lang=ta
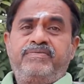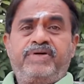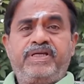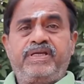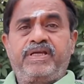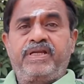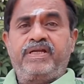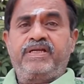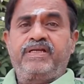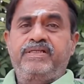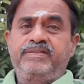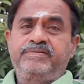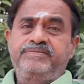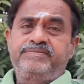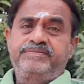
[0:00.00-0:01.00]
வாங்கிக்கிறேன்
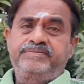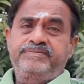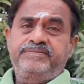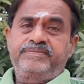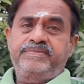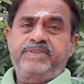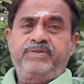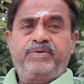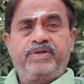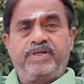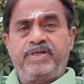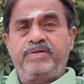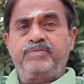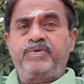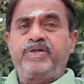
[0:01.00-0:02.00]
நான் இன்னும் கூட
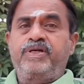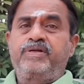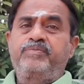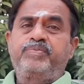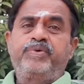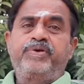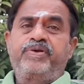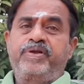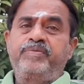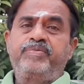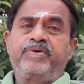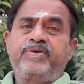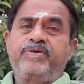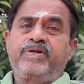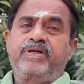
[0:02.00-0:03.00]
ரெண்டு மூணு இடம் போய் ட்ரை
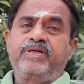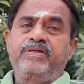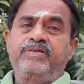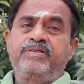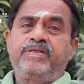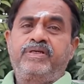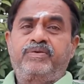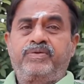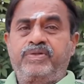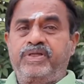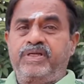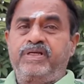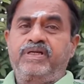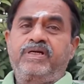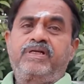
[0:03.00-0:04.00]
பண்ணேன் நான் நீங்கள்
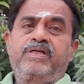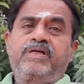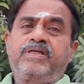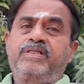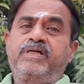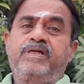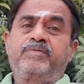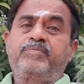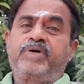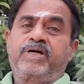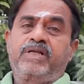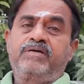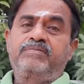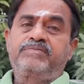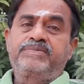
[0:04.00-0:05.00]
கொடுத்தீங்கன்னா டக்குன்னு அடுத்த இடம்
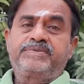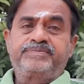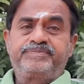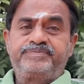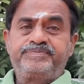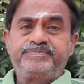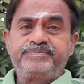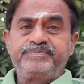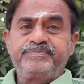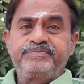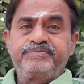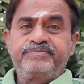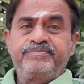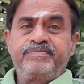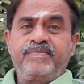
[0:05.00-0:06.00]
பார்க்கலாம்
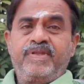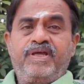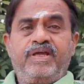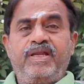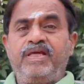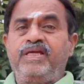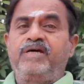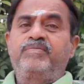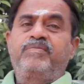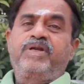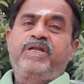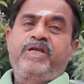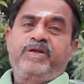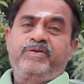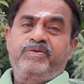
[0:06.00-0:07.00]
இல்லையா
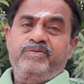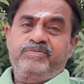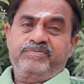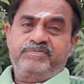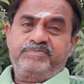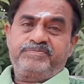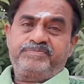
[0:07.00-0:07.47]
மன்னிக்கணும்